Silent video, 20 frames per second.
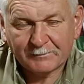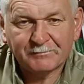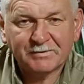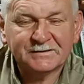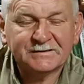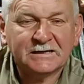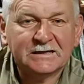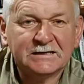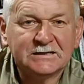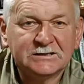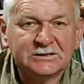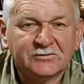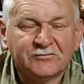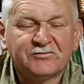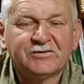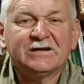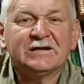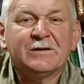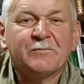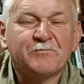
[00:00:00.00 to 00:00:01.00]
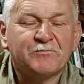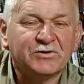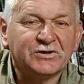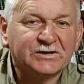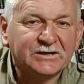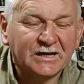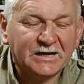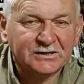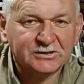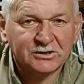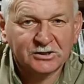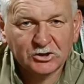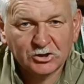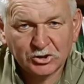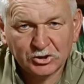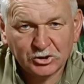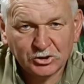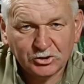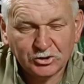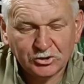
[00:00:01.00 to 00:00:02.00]
Pada wiele pytań,
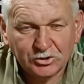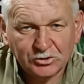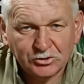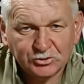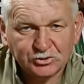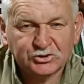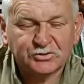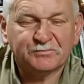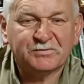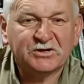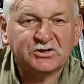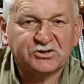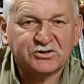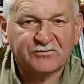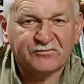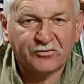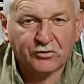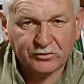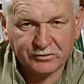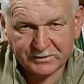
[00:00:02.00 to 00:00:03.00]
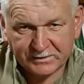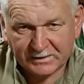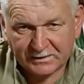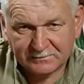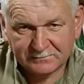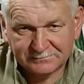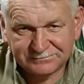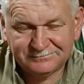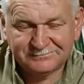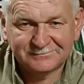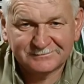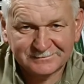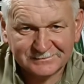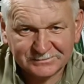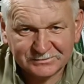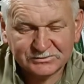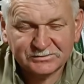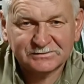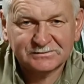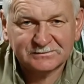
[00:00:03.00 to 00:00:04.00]
czy będzie wojna.
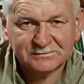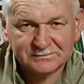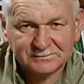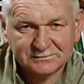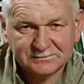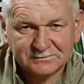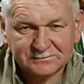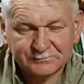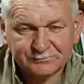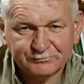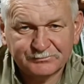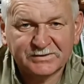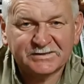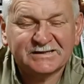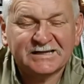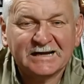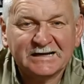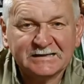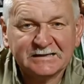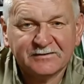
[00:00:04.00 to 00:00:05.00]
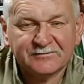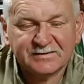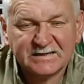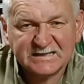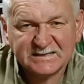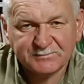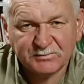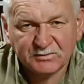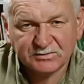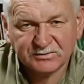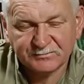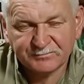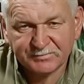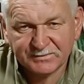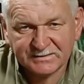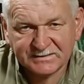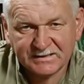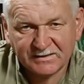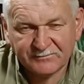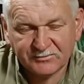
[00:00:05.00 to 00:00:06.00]
Pytanie w ten sposób
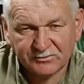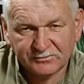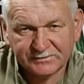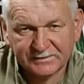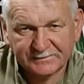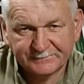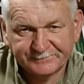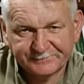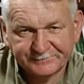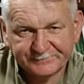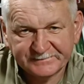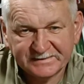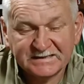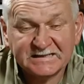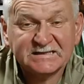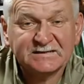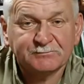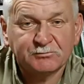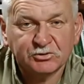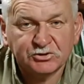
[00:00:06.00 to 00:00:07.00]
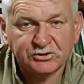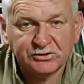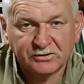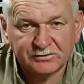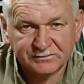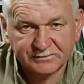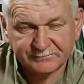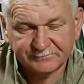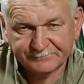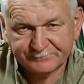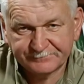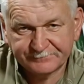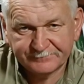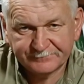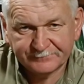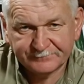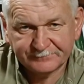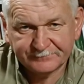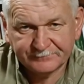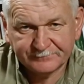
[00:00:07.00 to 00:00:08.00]
postawione jest spóźnionym.
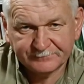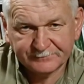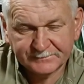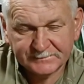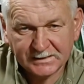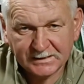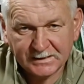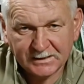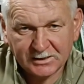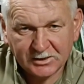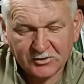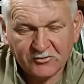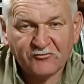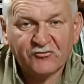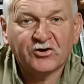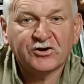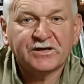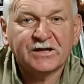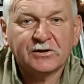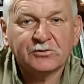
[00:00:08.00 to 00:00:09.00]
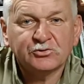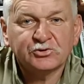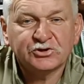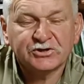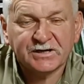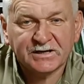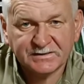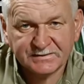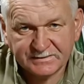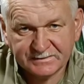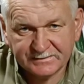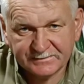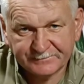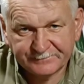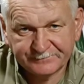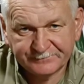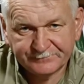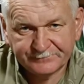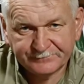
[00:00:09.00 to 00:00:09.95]
Wojna już jest.